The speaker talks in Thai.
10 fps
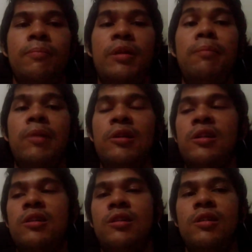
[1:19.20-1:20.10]
พิมพ์ไปเลย
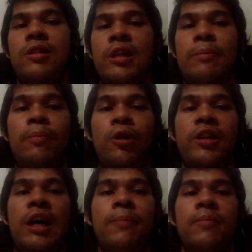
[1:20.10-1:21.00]
นะครับพร
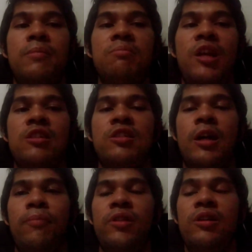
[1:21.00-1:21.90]
ฮับ X
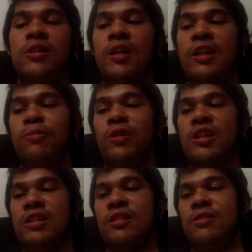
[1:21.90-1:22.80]
Hamster อะไรพวก
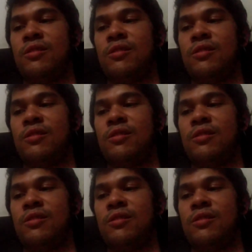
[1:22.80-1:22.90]
เนี้ย